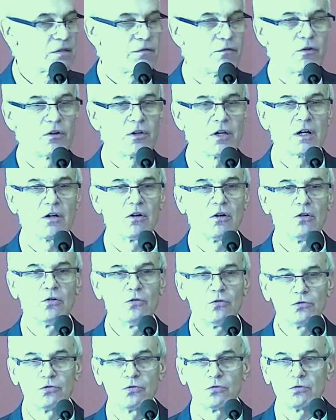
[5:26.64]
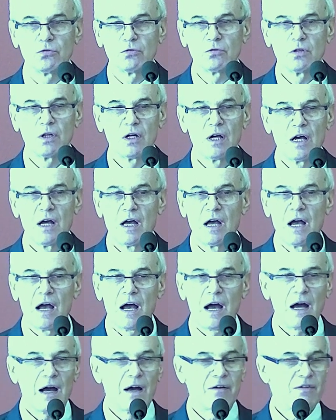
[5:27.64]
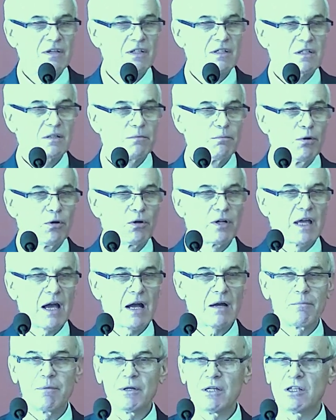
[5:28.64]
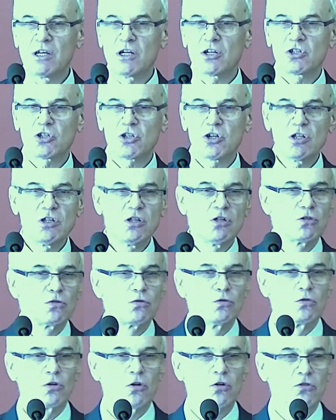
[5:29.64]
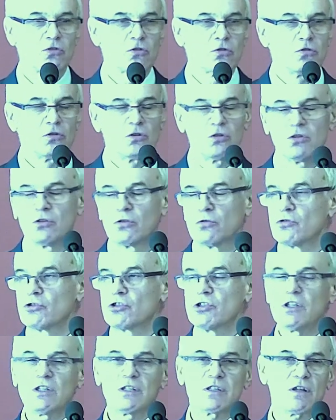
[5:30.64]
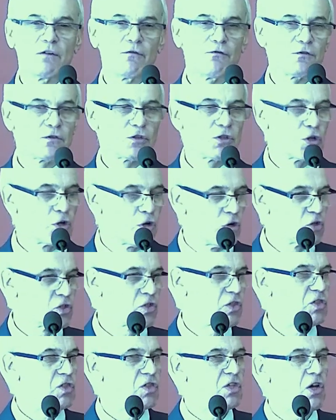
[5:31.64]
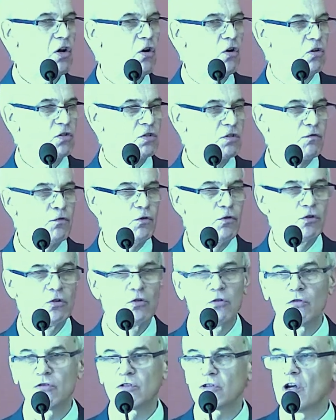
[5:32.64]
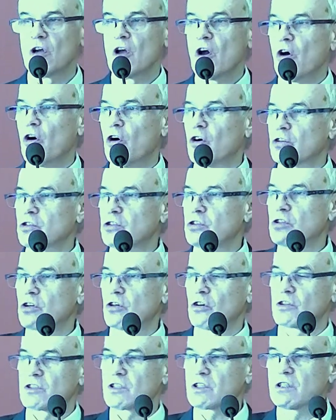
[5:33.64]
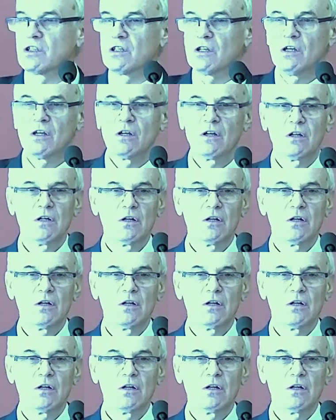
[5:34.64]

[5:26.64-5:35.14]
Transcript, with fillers: swojego ludu. A więc Bóg jakby nie czyni tu różnicy w trosce o swój lud od troski